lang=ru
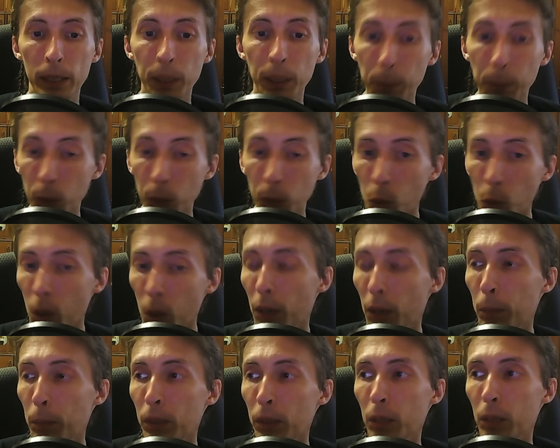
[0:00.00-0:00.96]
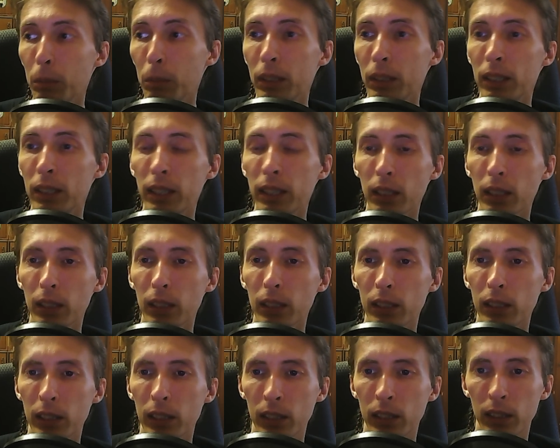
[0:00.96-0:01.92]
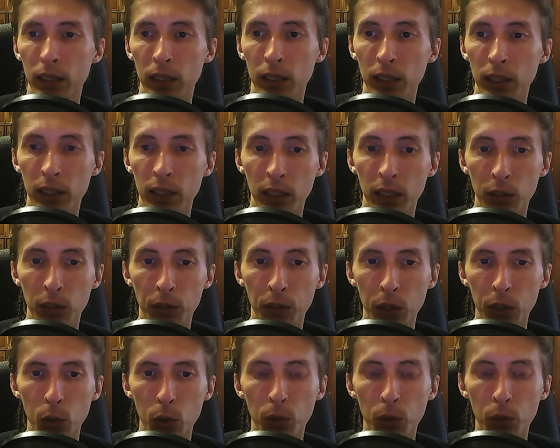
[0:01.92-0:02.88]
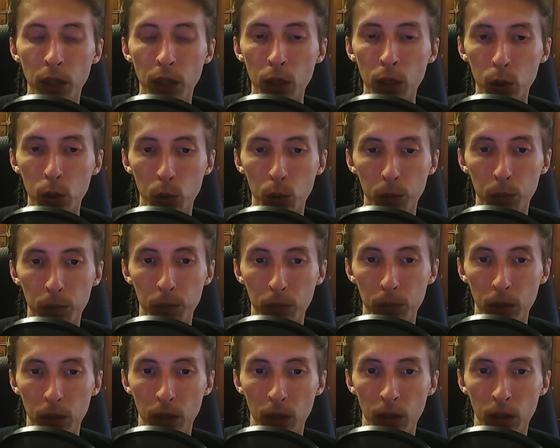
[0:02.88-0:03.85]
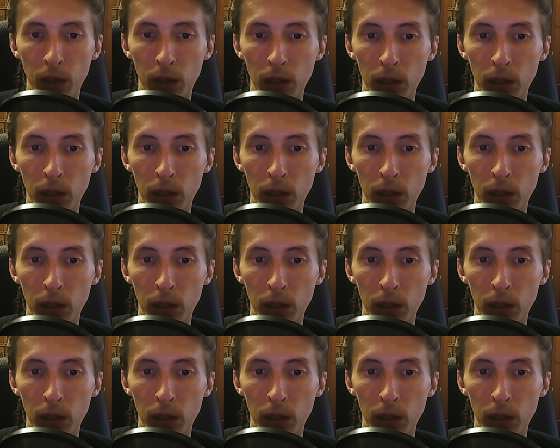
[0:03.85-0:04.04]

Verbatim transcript: неплохо было бы сделать э, из этого видеоверсию а,